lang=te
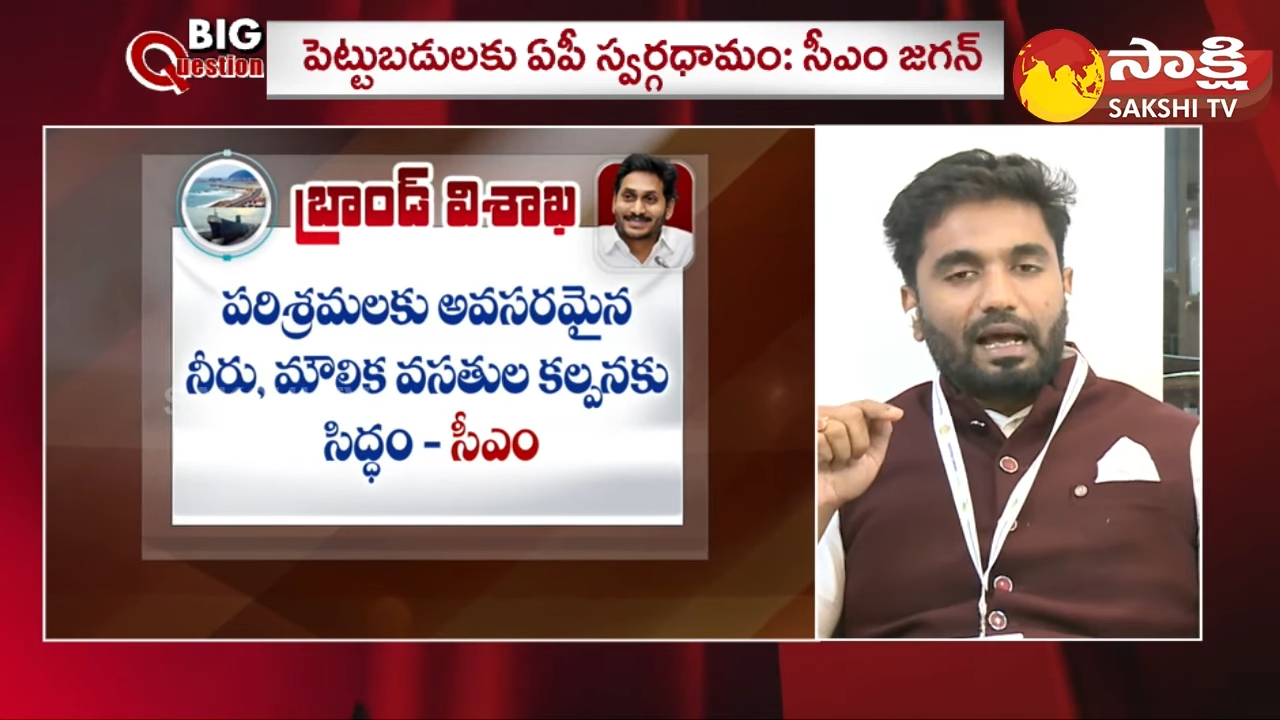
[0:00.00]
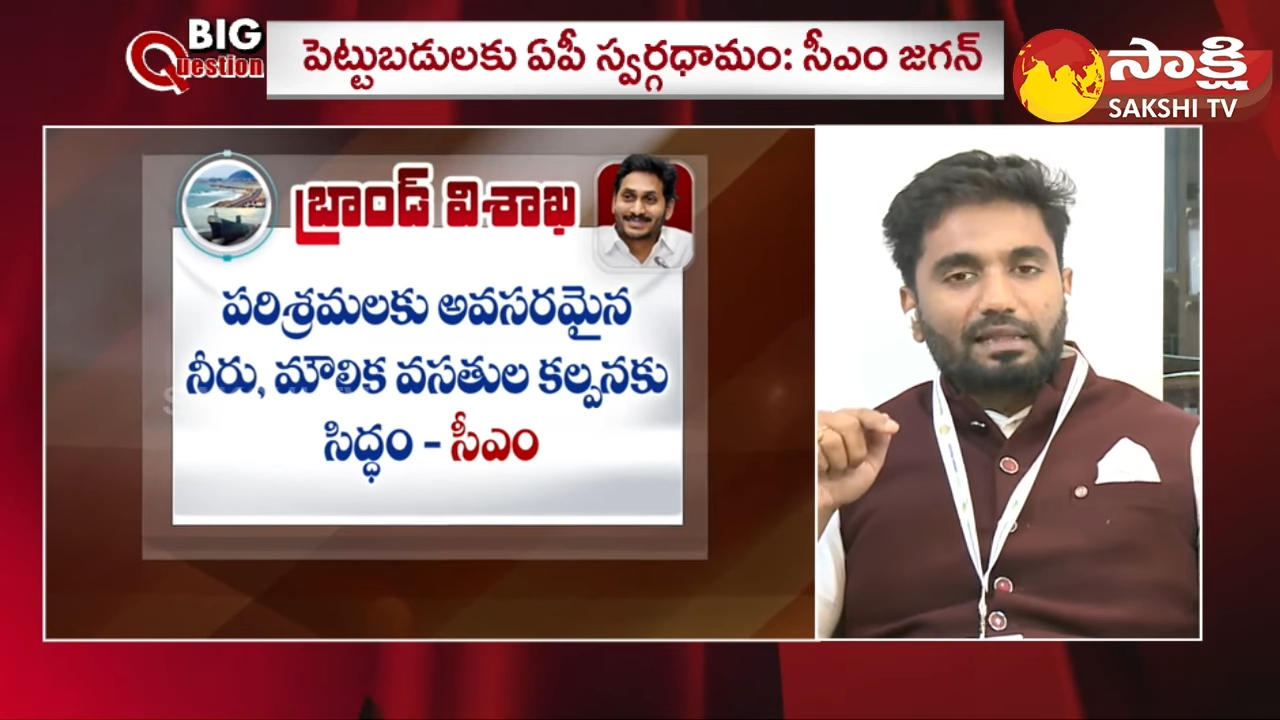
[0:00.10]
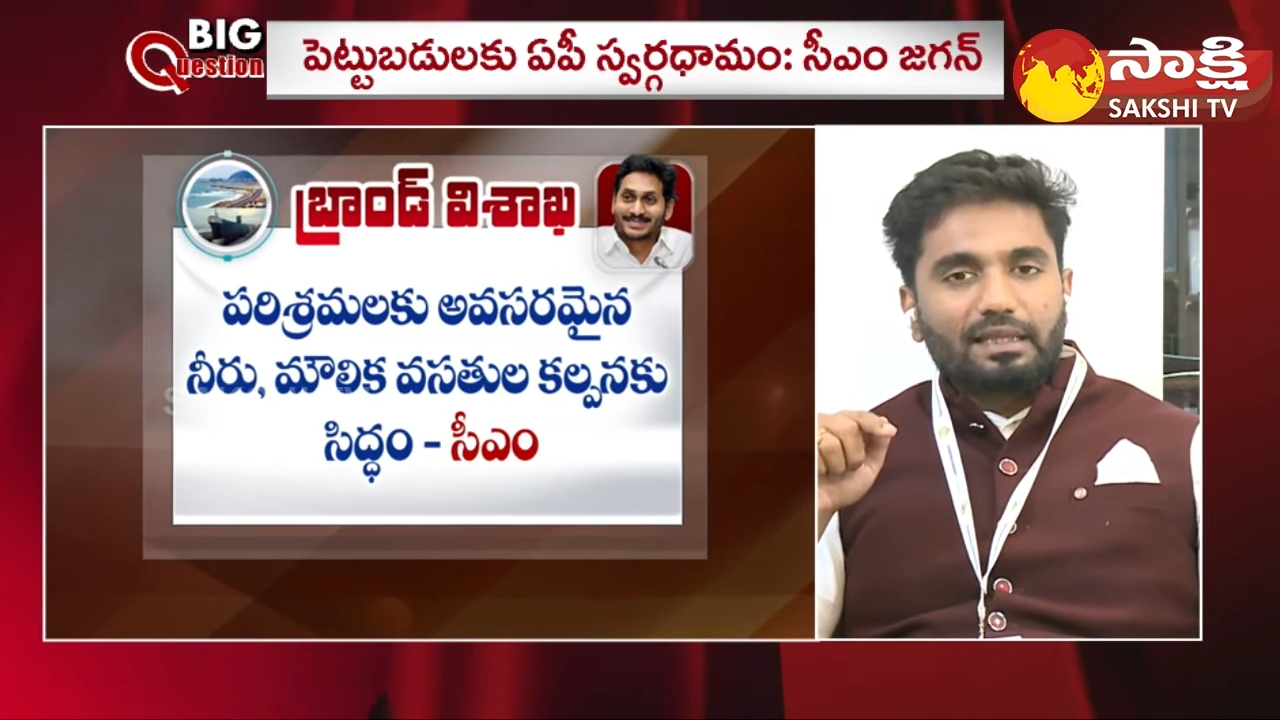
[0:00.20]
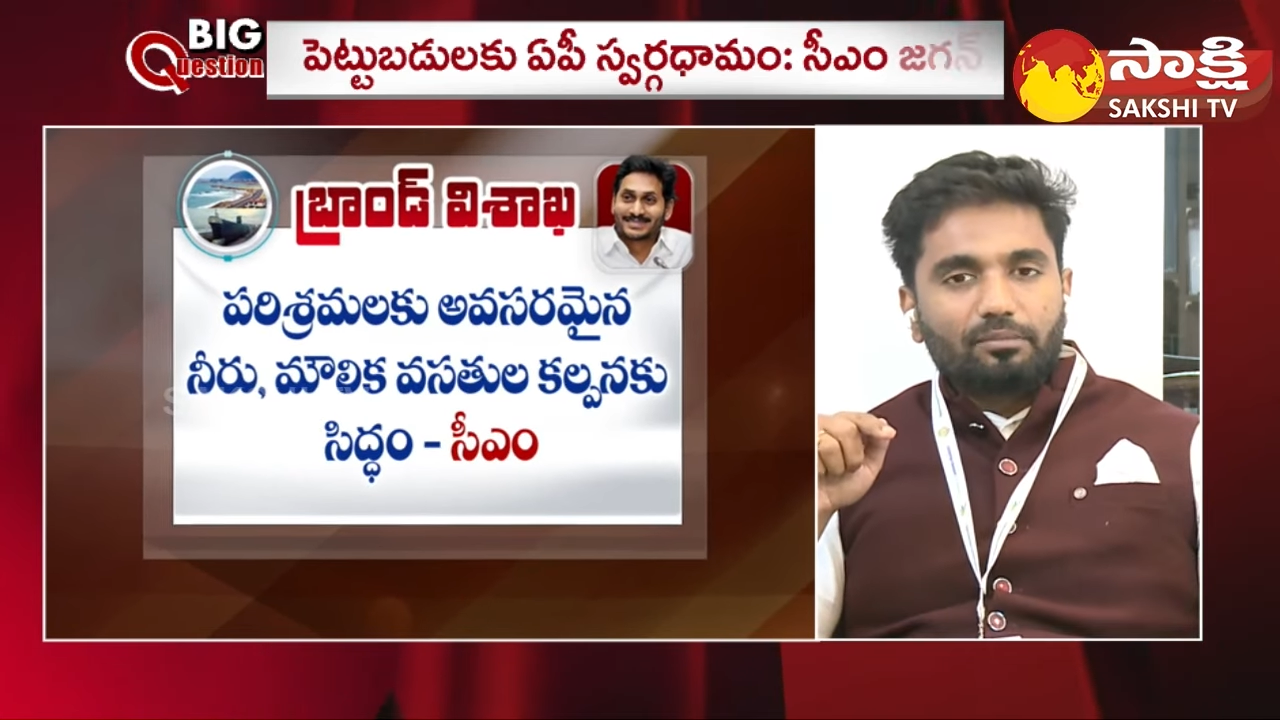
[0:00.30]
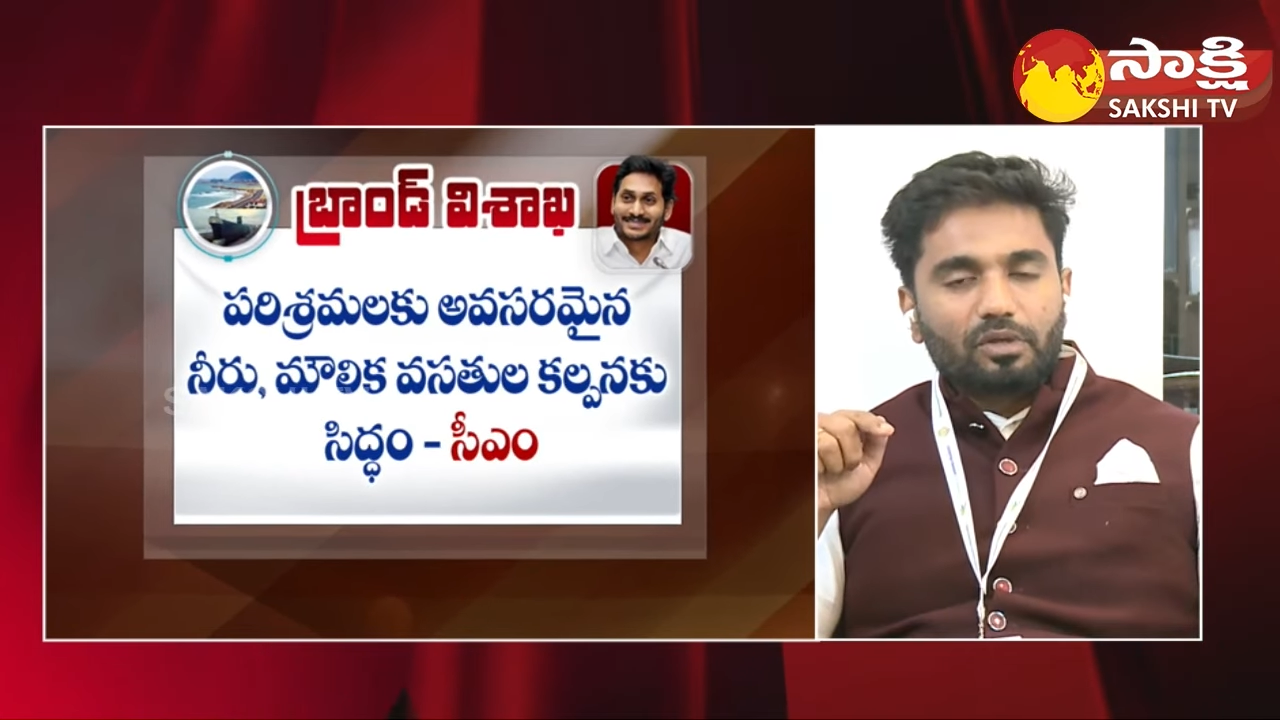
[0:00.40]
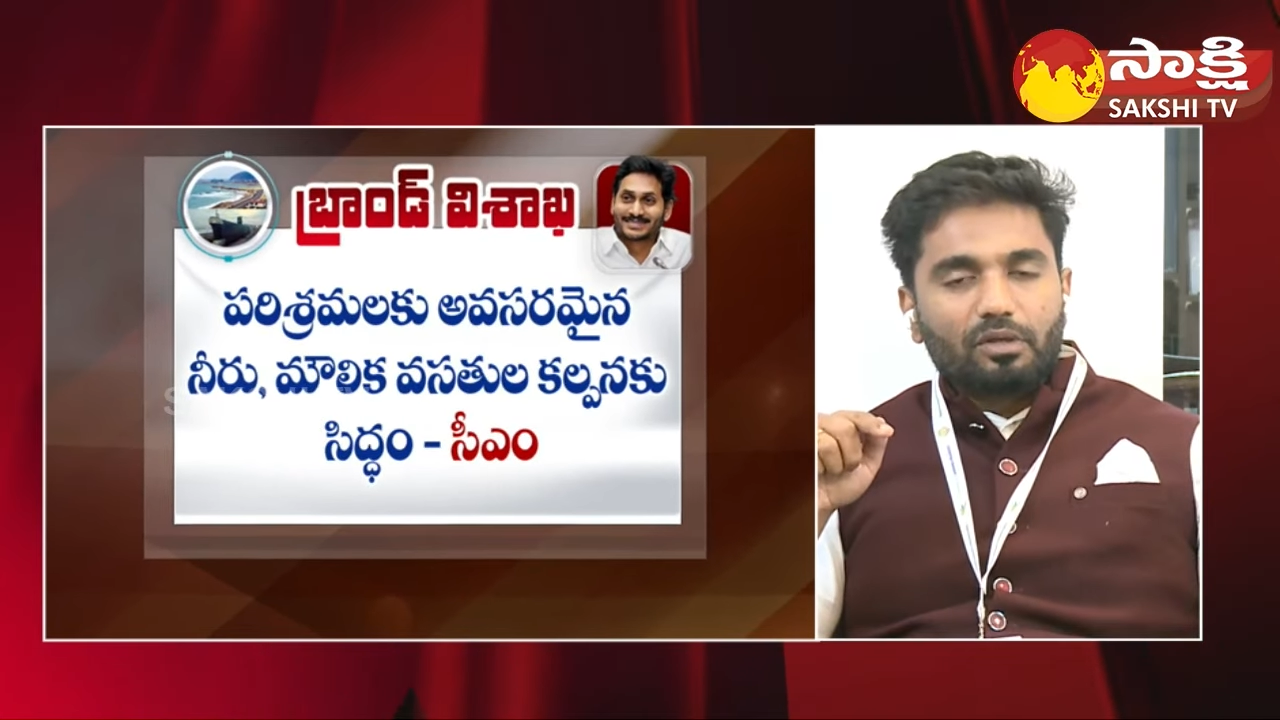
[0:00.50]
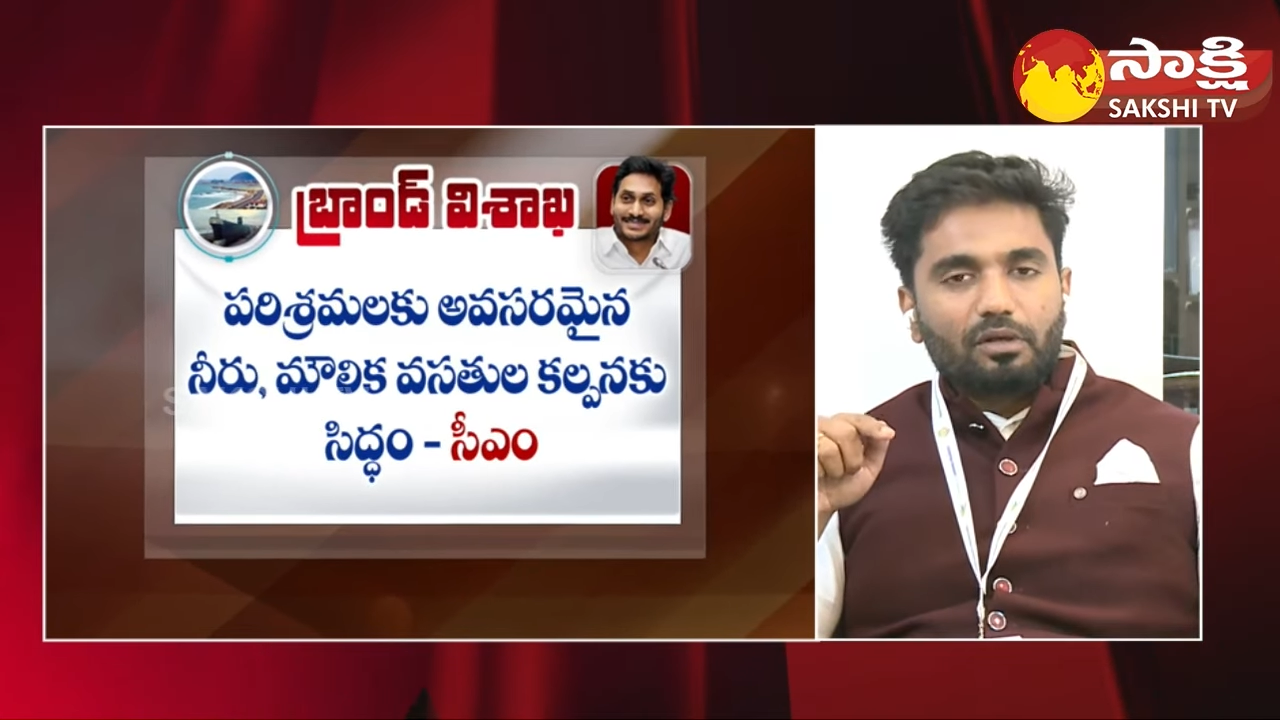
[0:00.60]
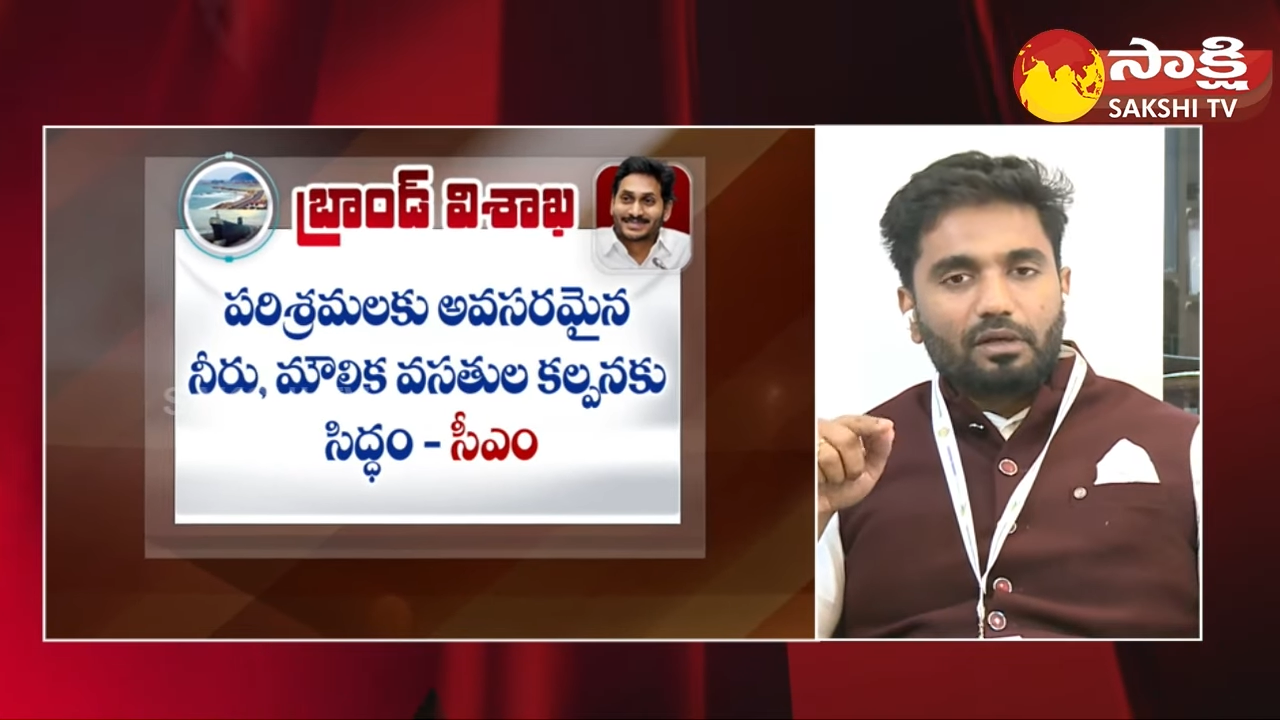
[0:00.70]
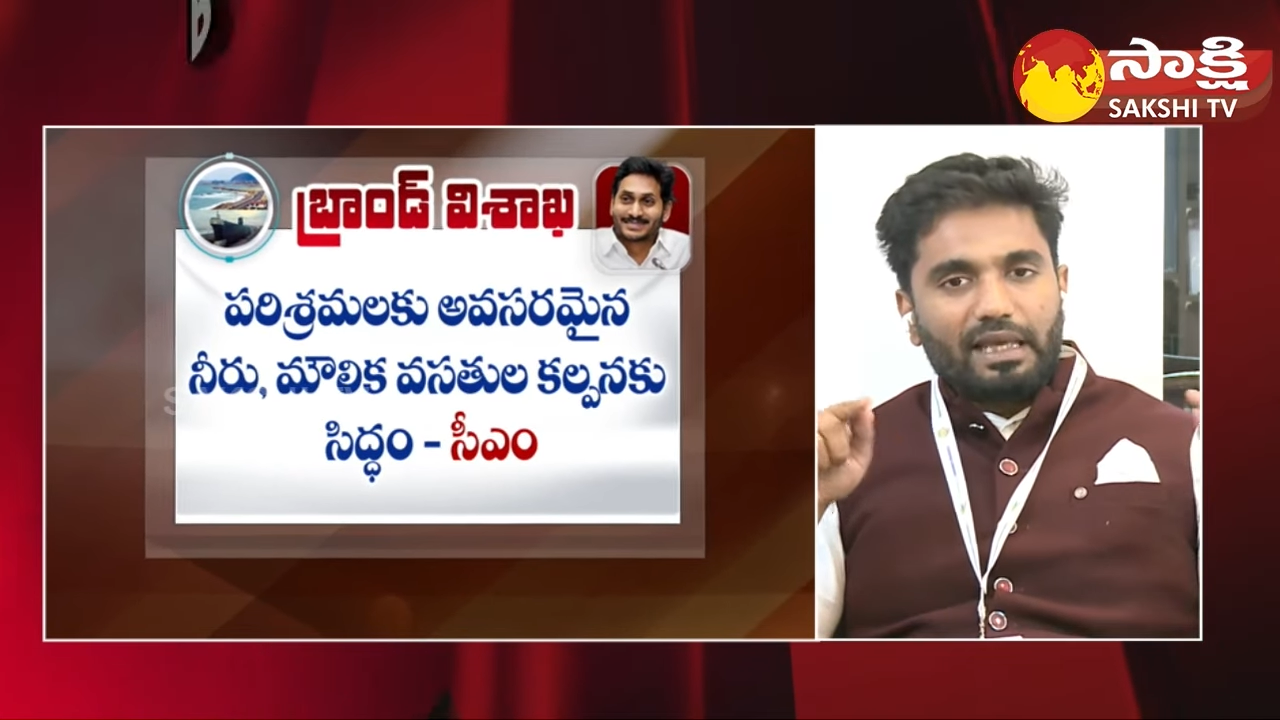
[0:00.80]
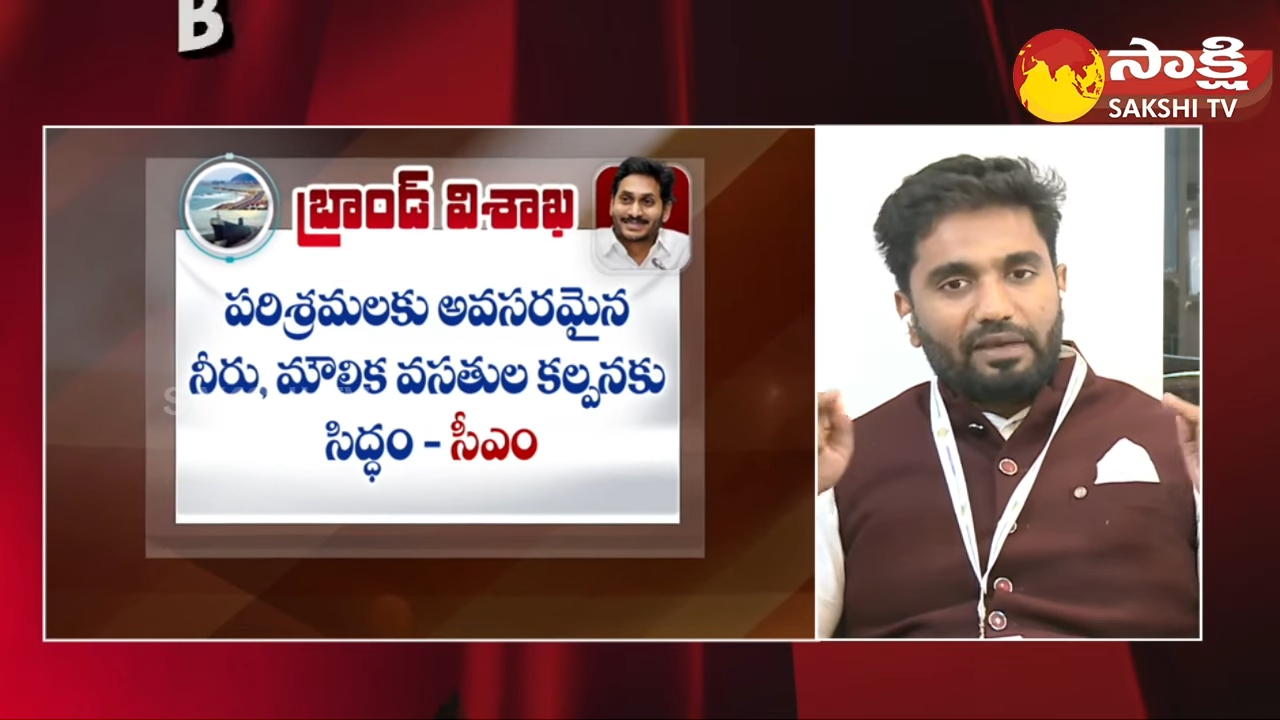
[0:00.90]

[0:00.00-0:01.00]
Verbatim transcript: గతంలో